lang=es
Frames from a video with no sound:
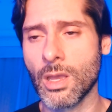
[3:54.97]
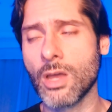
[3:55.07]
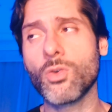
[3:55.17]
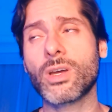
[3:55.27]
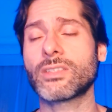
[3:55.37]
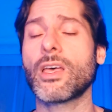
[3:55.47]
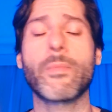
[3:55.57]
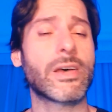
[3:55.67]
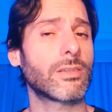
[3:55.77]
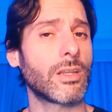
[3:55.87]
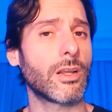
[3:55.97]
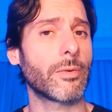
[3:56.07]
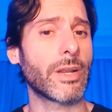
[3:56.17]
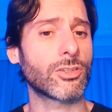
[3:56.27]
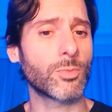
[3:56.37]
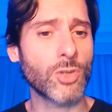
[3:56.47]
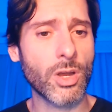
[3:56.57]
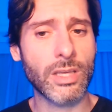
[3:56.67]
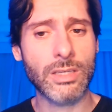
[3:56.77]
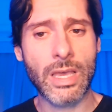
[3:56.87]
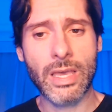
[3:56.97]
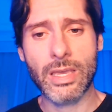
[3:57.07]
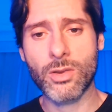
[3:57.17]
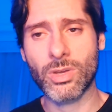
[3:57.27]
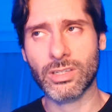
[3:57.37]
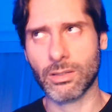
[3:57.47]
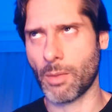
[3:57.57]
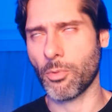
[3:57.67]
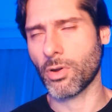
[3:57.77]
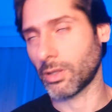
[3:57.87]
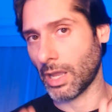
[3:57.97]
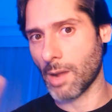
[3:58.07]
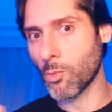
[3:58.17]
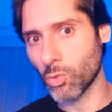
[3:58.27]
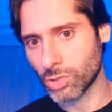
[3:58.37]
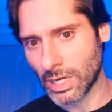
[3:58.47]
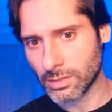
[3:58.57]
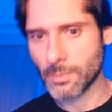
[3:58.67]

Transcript: Nunca está de más tener varias opciones y no es que tampoco que tenga muchas,